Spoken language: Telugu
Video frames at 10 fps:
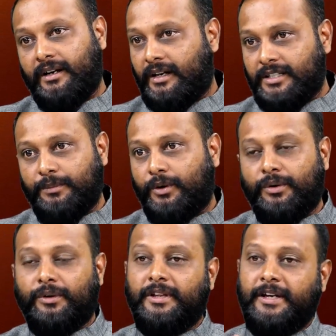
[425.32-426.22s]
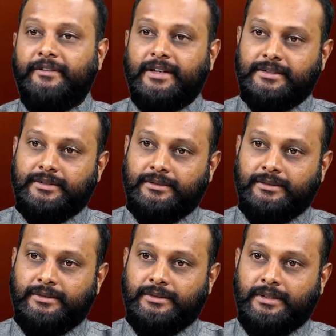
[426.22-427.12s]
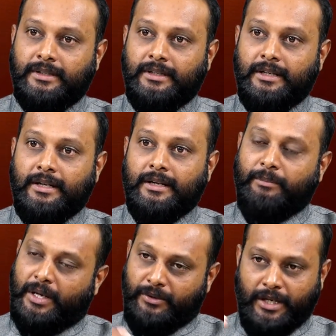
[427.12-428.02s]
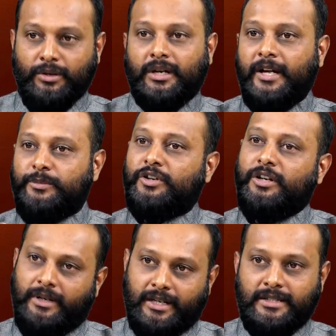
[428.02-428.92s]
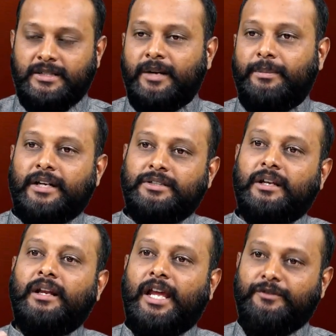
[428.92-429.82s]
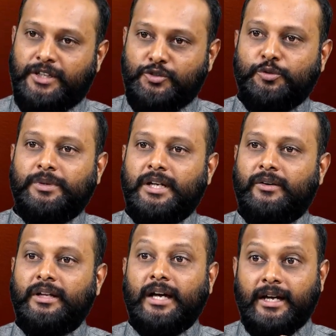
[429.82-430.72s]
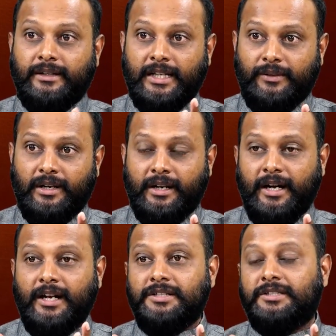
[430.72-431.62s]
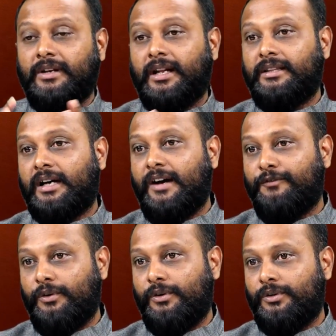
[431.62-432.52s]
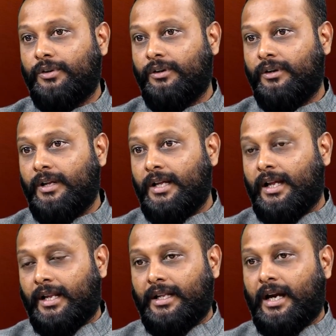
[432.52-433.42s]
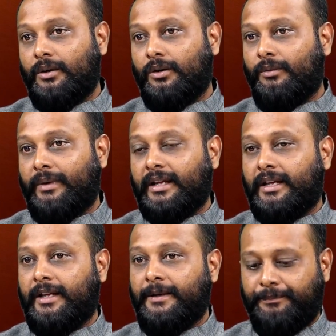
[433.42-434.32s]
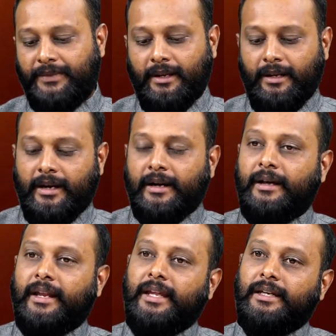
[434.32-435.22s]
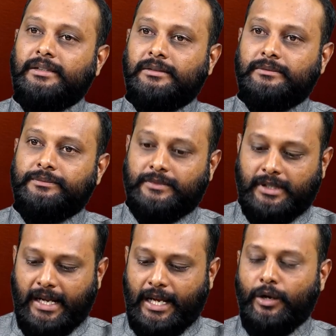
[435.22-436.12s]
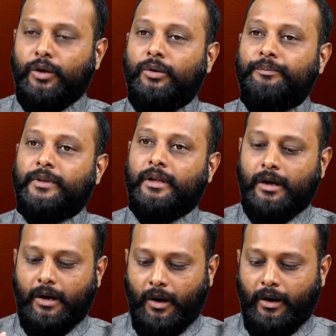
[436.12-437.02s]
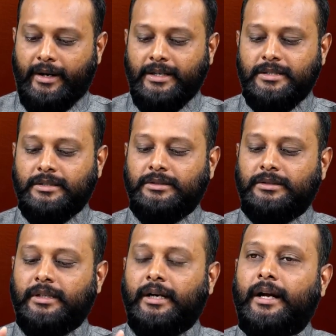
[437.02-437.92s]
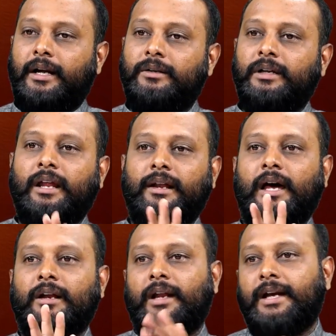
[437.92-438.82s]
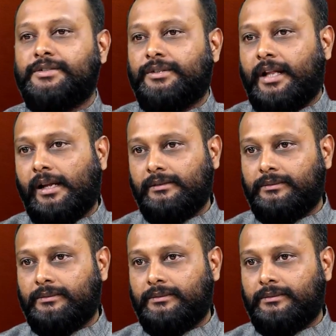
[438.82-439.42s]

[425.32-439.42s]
రీడర్ అని చెప్పి ఒకటి ఉంటుంది డివైస్ మనం ఏదో ఒక ఎపిసోడ్లో మనం ఖచ్చితంగా ప్రాక్టికల్గా లైవ్ చేసి చూపిద్దామండి దానివల్ల రేడియేషన్స్ వల్ల ఎంత హార్మ్ఫుల్ ఉంటుందో దాంట్లో మనకి గ్రీన్ ఎల్లో ఆరెంజ్ రెడ్ ఇలా నాలుగు లైట్స్ ఉంటాయి